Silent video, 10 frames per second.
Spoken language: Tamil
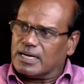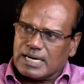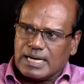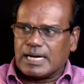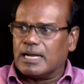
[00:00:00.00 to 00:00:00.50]

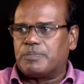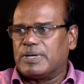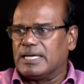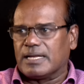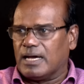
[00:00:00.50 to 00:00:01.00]
க
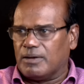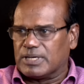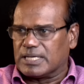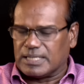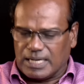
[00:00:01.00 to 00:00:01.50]
களப்பணியை நான்
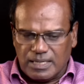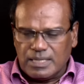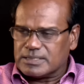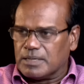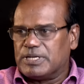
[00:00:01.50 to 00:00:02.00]
அவருக்கு எதிராக
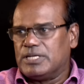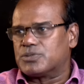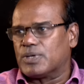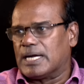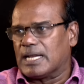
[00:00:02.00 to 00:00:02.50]
சமநீஸ்
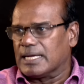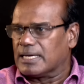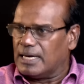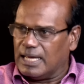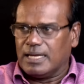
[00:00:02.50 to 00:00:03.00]
உரையாடல்
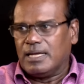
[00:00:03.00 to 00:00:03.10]
ஆங்கிலில்